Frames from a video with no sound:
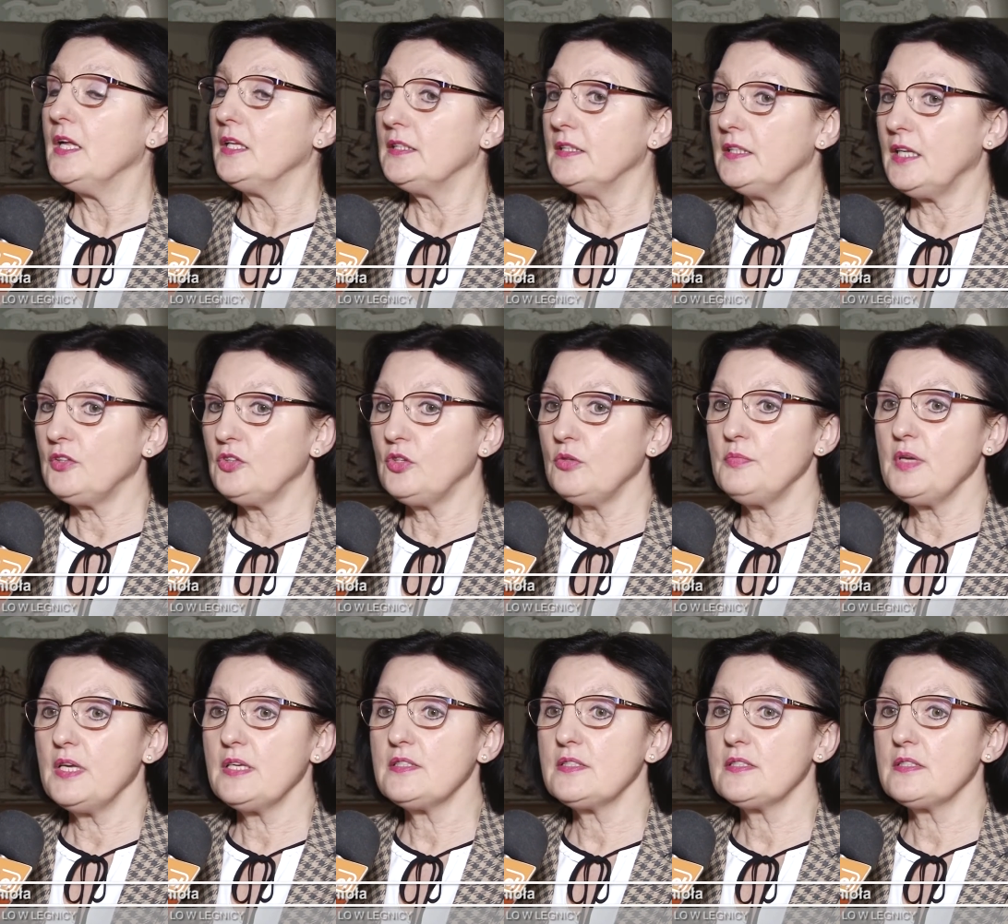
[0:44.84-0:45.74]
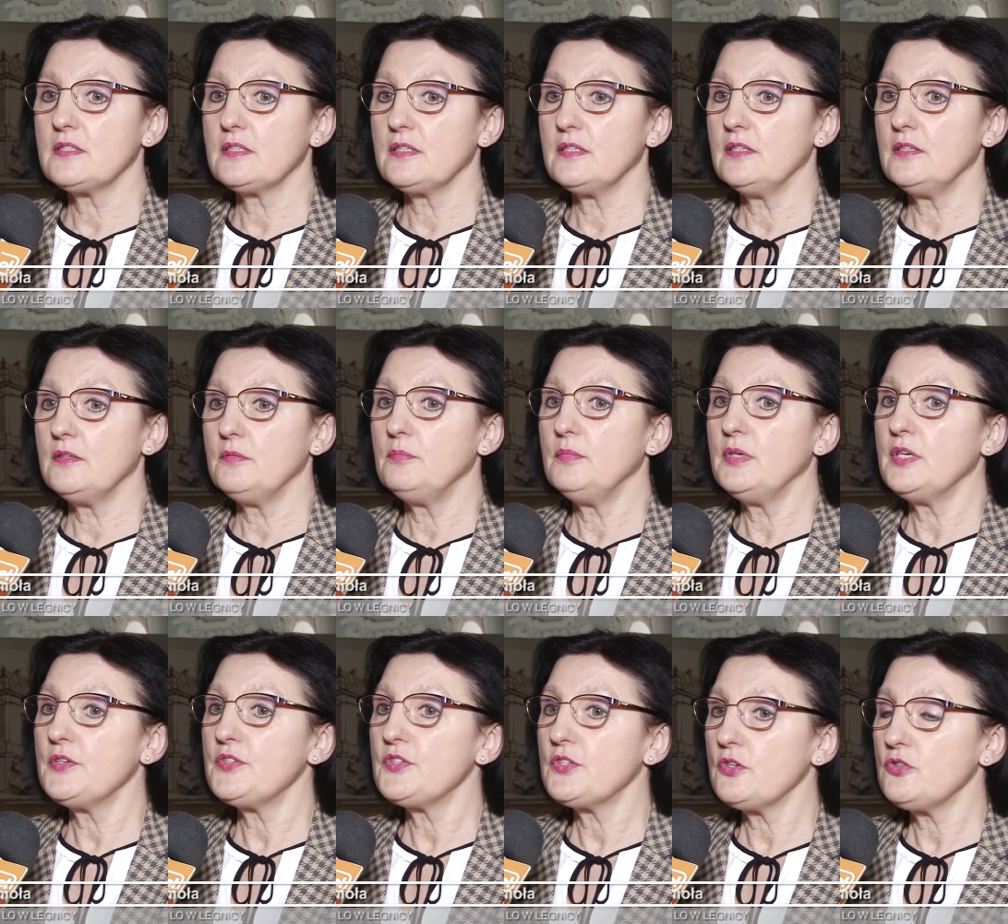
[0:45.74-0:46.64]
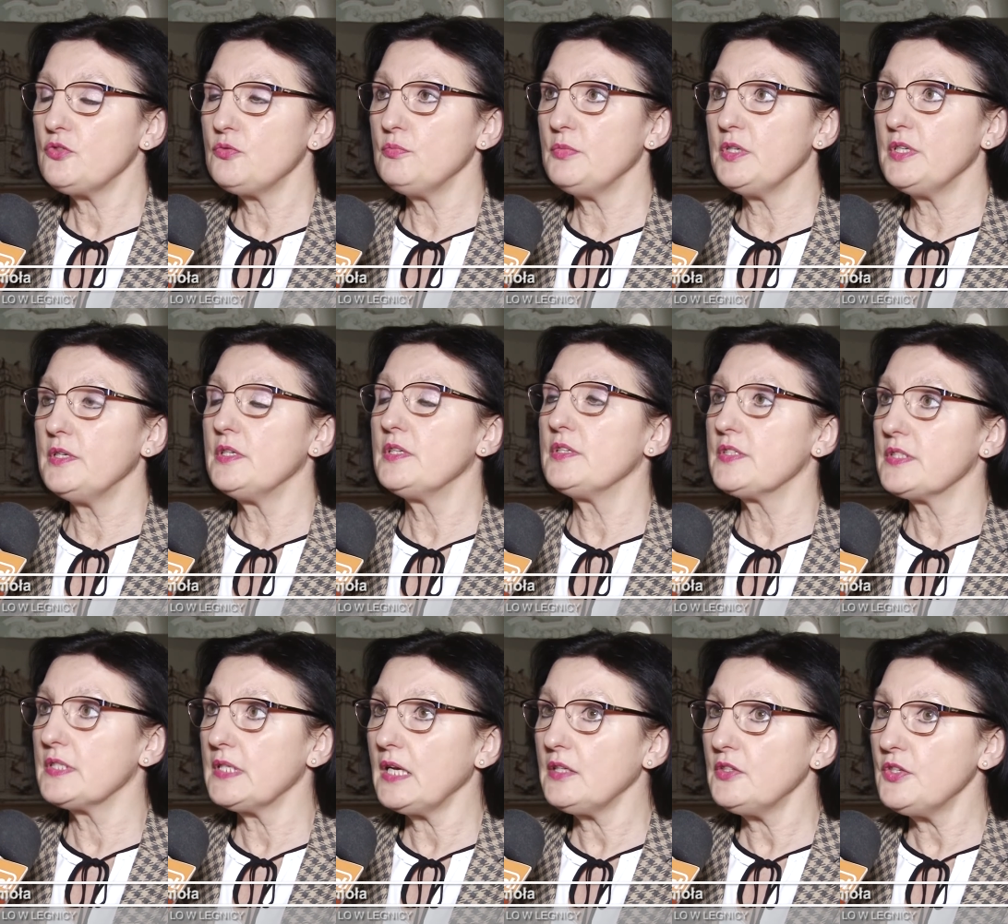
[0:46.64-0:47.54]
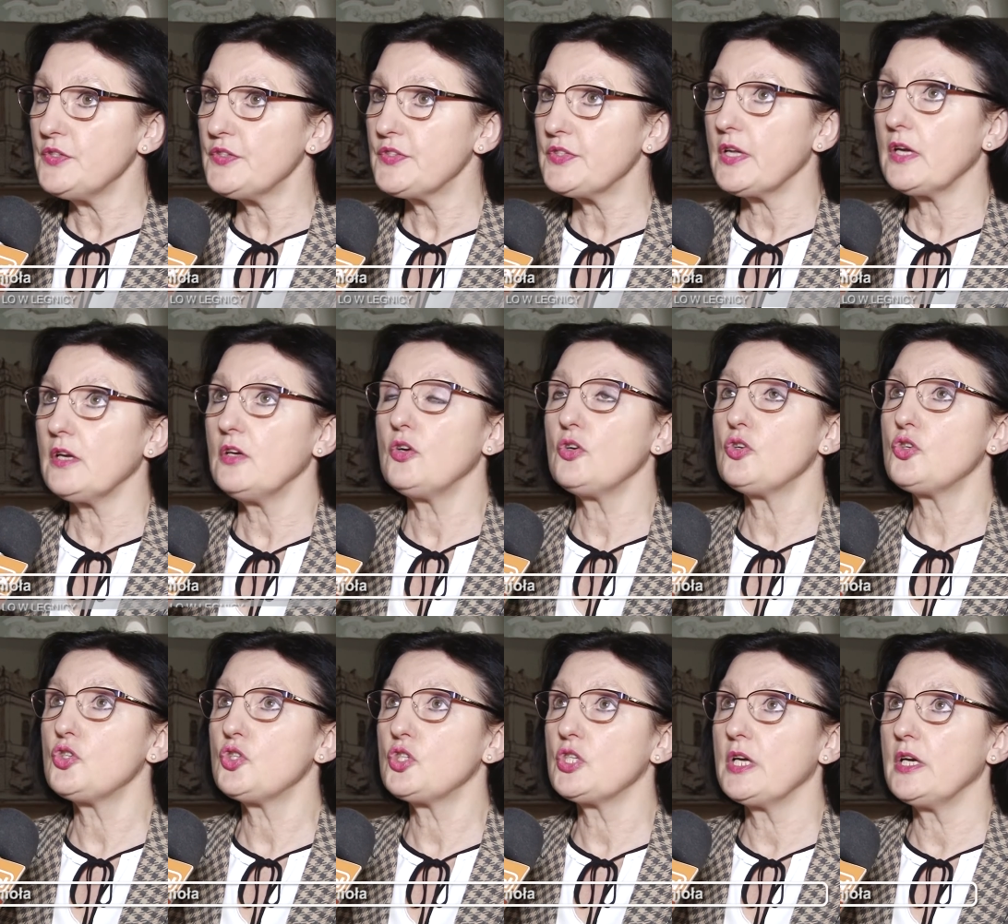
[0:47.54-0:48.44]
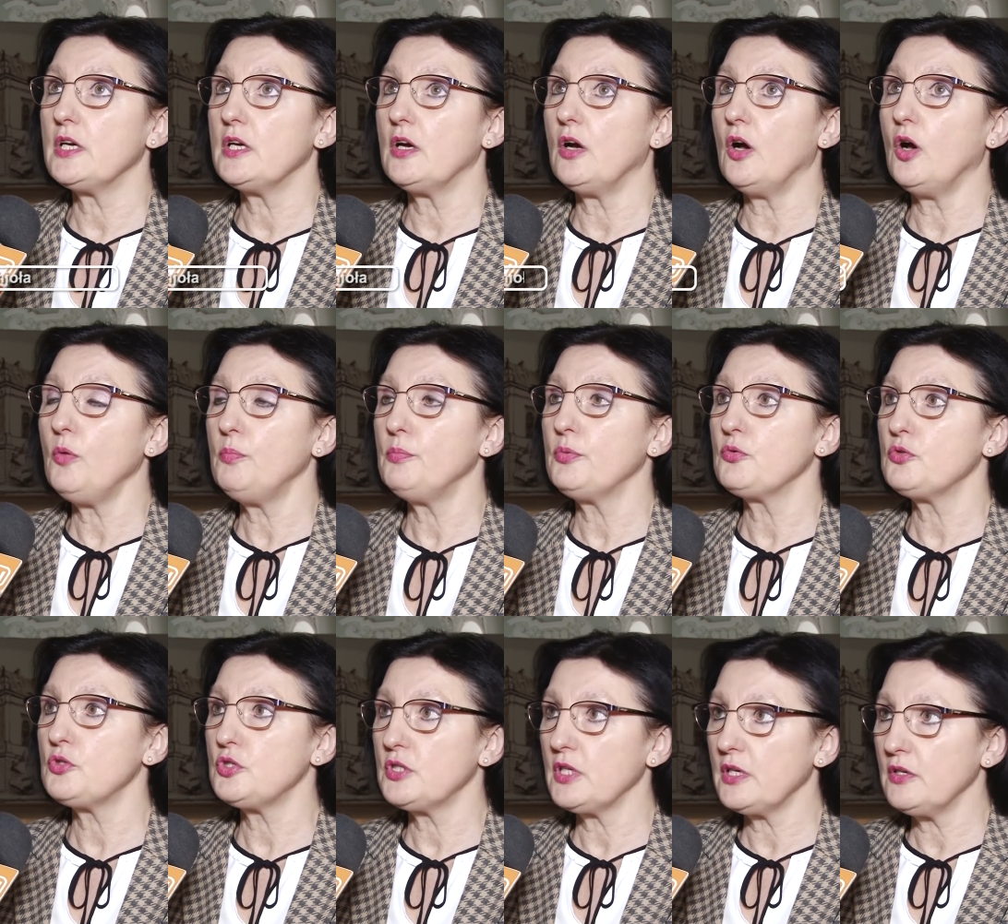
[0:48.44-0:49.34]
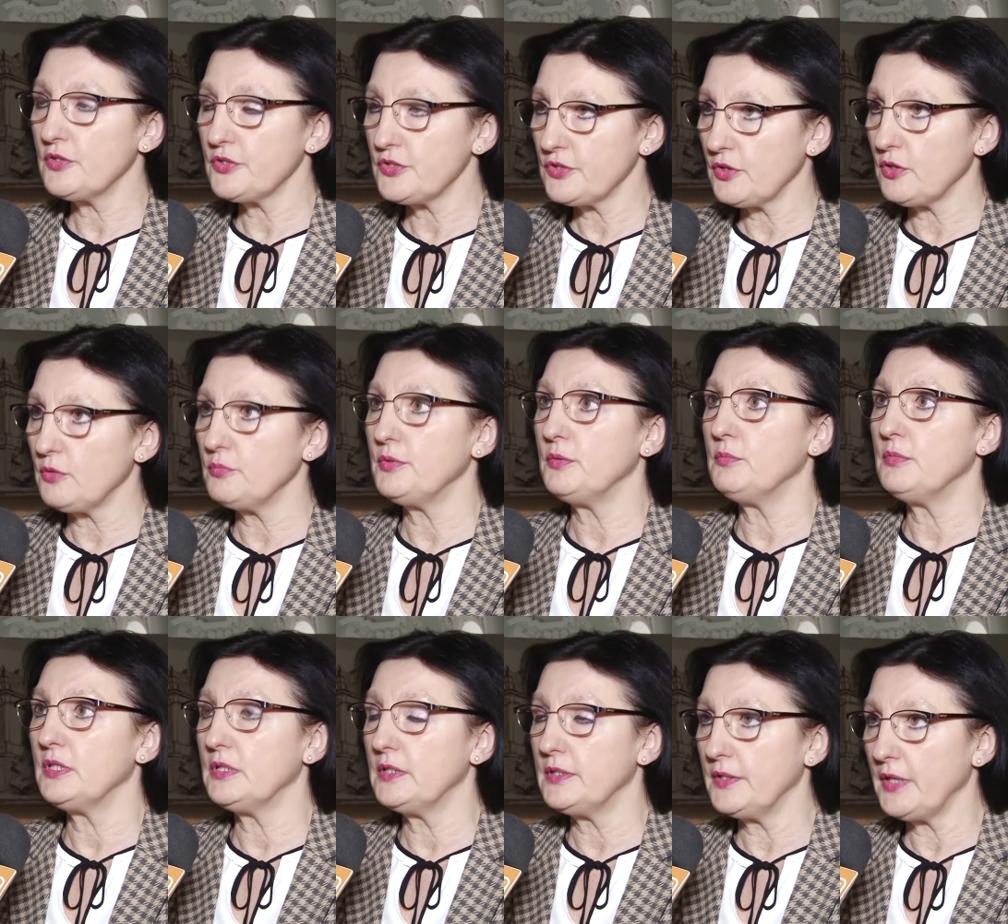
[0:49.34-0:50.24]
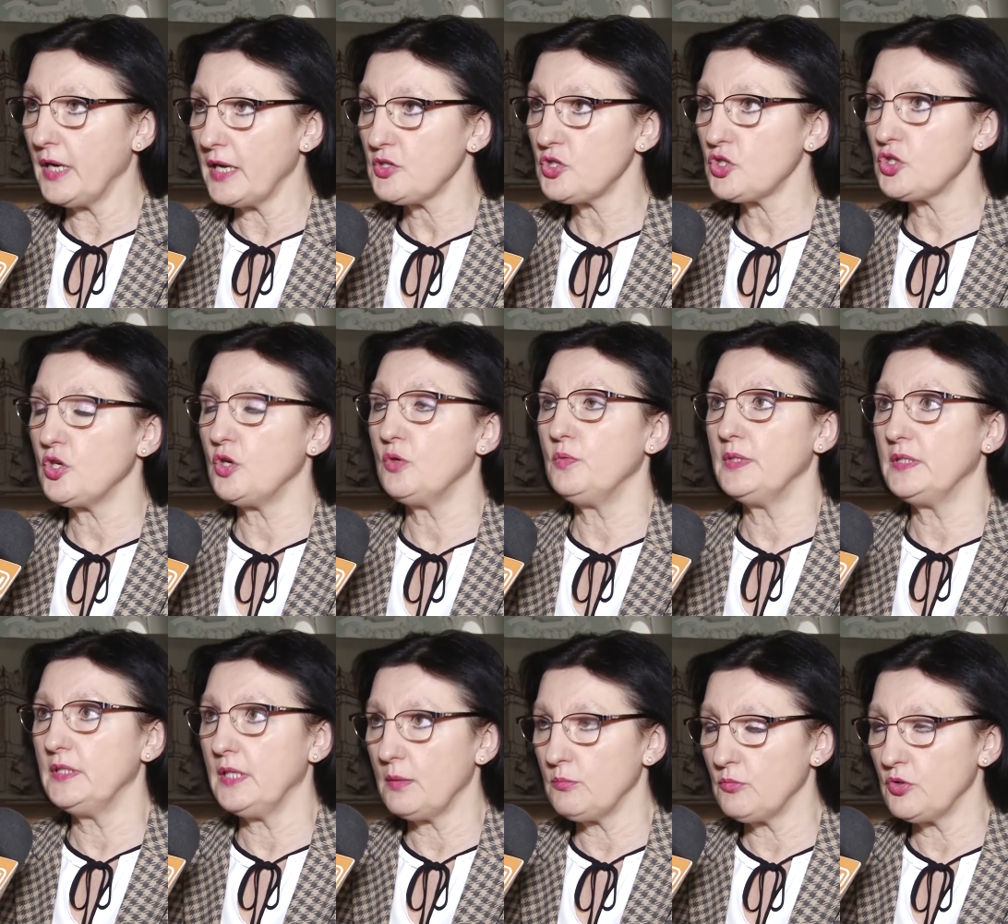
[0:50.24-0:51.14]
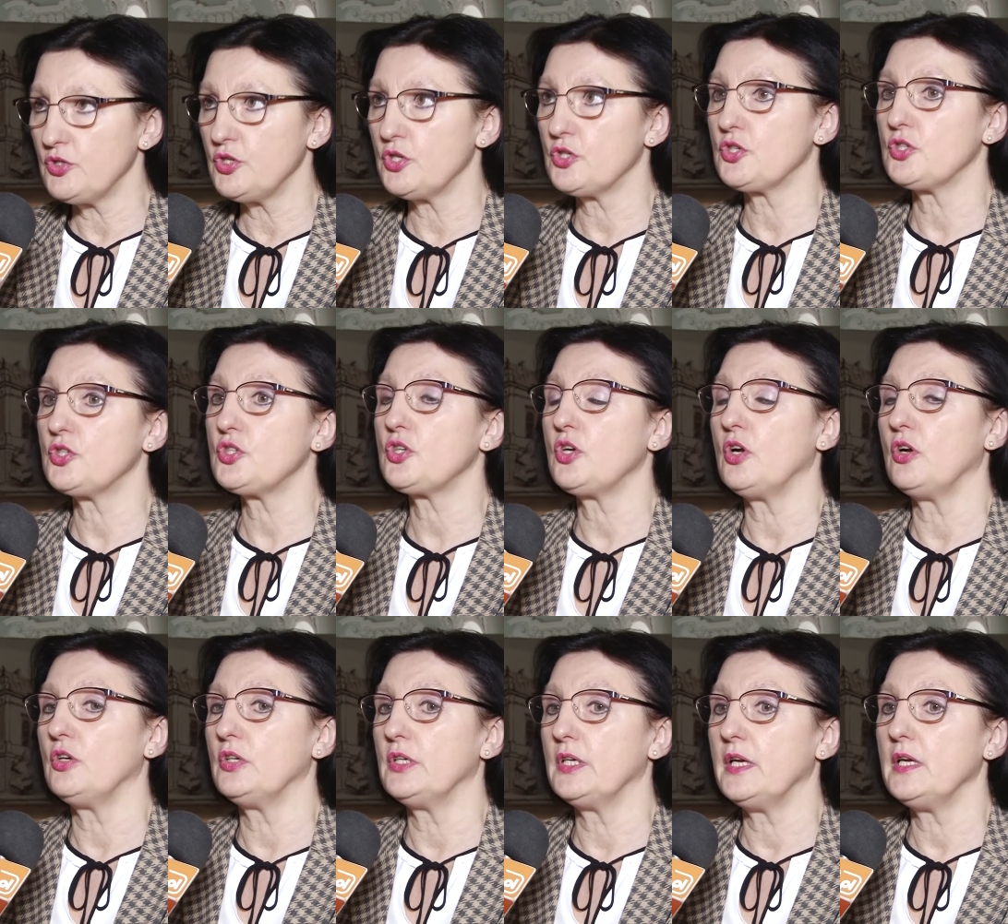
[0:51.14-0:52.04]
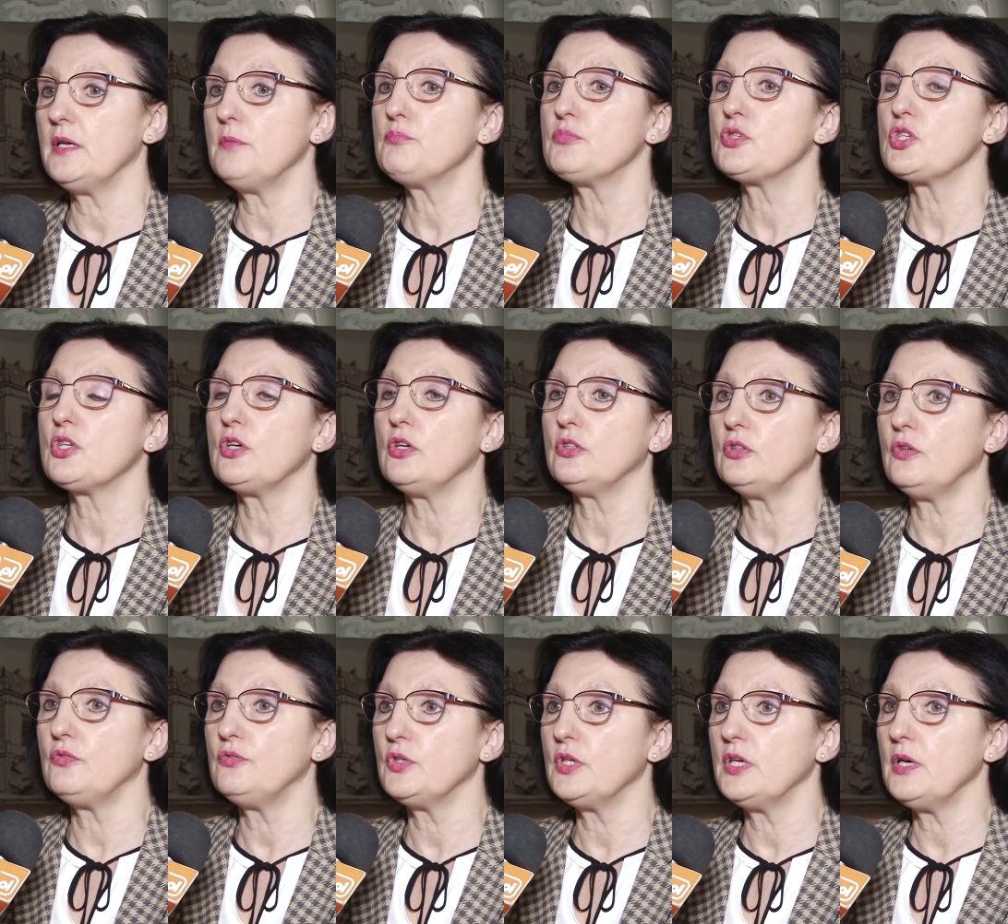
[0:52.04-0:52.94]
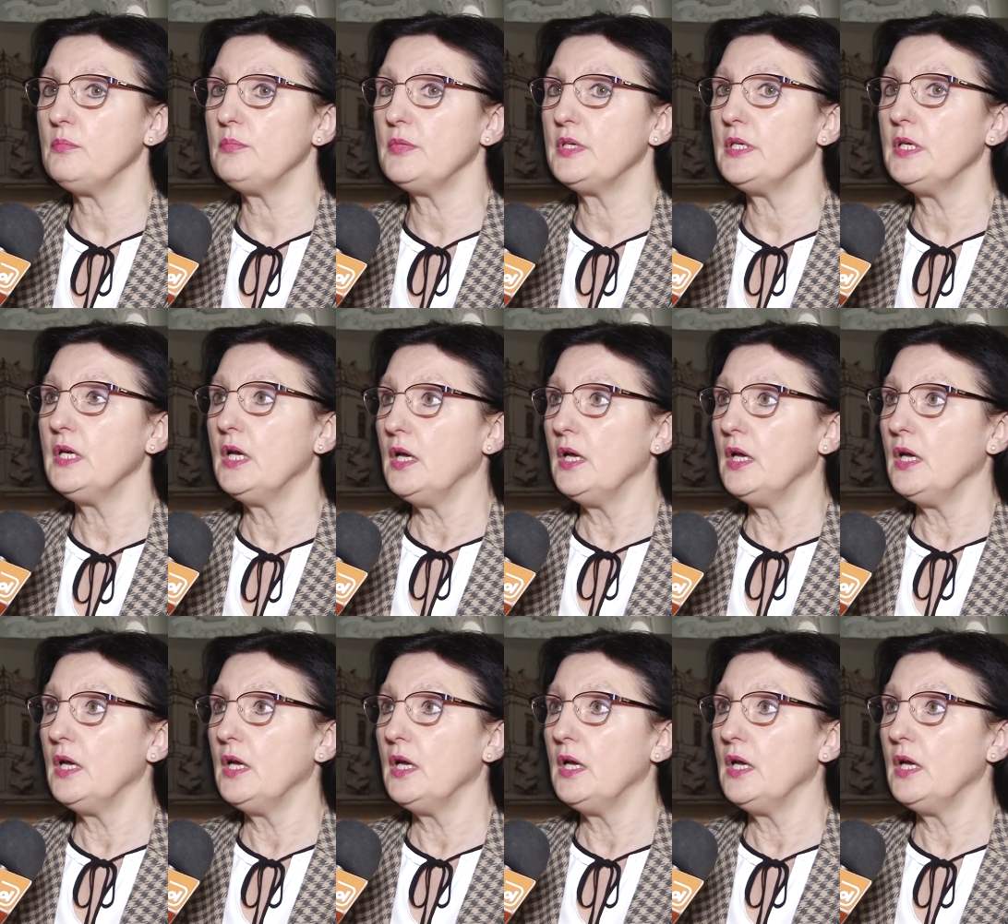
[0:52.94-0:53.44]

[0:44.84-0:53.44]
Natomiast y, my jesteśmy znani z tego, że oprócz tego, co robimy dla szkoły, dla młodzieży szkolnej, przygotowujemy